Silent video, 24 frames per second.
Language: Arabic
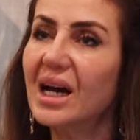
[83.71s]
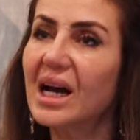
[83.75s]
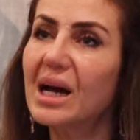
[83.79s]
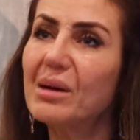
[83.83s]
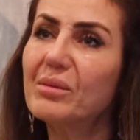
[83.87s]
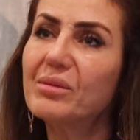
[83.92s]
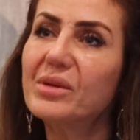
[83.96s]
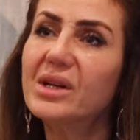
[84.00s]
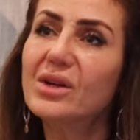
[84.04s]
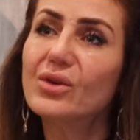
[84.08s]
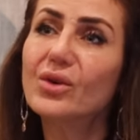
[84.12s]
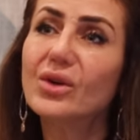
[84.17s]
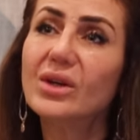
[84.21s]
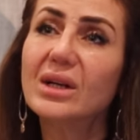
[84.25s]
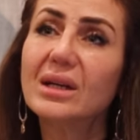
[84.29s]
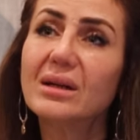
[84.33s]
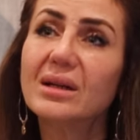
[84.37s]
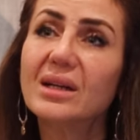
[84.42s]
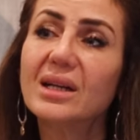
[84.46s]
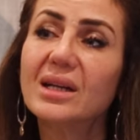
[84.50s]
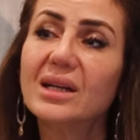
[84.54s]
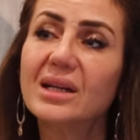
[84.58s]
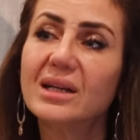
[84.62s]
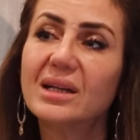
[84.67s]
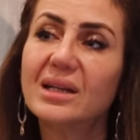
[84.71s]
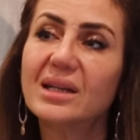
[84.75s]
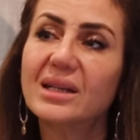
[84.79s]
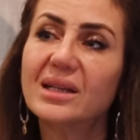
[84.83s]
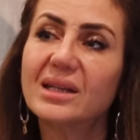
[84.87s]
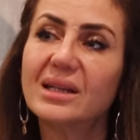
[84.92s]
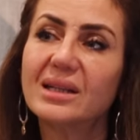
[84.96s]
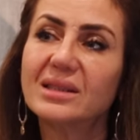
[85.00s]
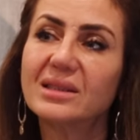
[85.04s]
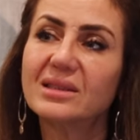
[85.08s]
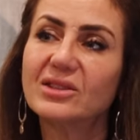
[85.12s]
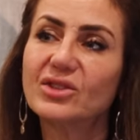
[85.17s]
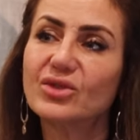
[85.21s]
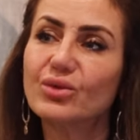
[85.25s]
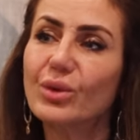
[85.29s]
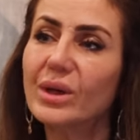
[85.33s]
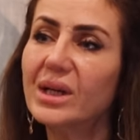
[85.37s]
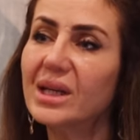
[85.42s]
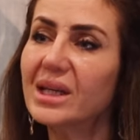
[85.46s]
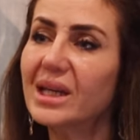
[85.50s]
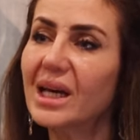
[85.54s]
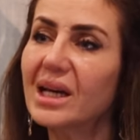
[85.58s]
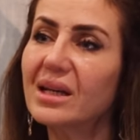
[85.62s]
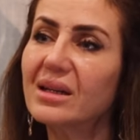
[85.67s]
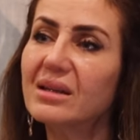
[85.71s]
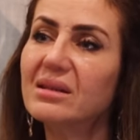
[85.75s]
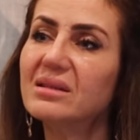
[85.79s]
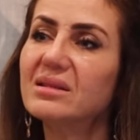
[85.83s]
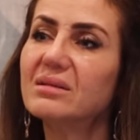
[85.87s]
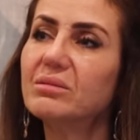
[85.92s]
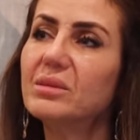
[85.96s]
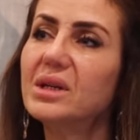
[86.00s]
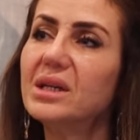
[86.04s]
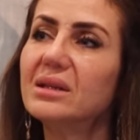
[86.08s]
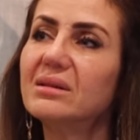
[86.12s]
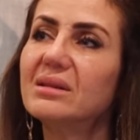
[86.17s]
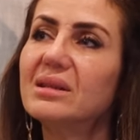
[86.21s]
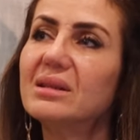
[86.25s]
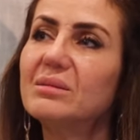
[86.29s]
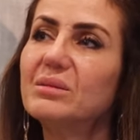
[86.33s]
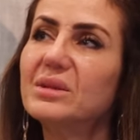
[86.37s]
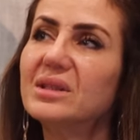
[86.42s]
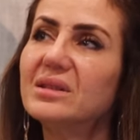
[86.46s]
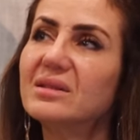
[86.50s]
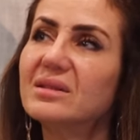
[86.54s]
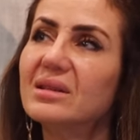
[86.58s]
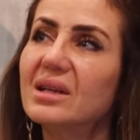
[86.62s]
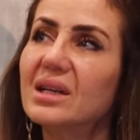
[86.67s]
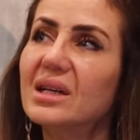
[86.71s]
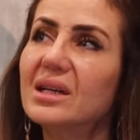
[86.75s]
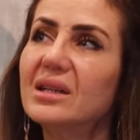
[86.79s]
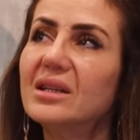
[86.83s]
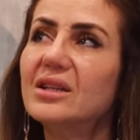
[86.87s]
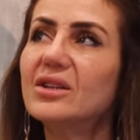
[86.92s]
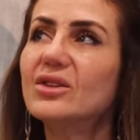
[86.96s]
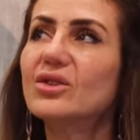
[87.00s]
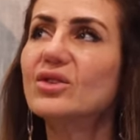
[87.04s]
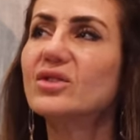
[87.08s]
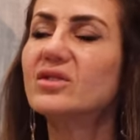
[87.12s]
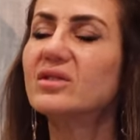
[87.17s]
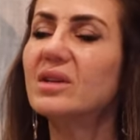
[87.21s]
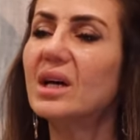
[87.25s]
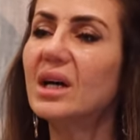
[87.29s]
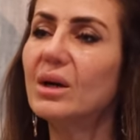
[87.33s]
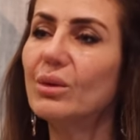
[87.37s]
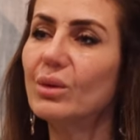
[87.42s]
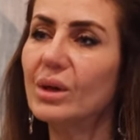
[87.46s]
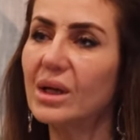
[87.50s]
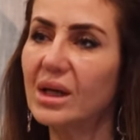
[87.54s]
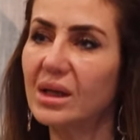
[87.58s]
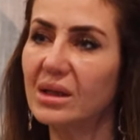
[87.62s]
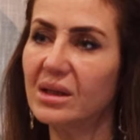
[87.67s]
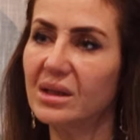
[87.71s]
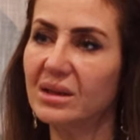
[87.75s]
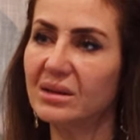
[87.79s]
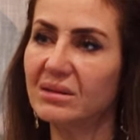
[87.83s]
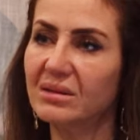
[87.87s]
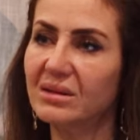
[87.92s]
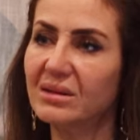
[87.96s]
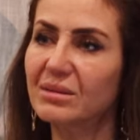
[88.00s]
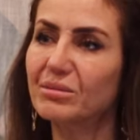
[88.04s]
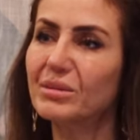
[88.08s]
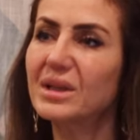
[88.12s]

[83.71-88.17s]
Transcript: عم نقول آه، شوي كأن سمعت الميزان انه الصح والغلط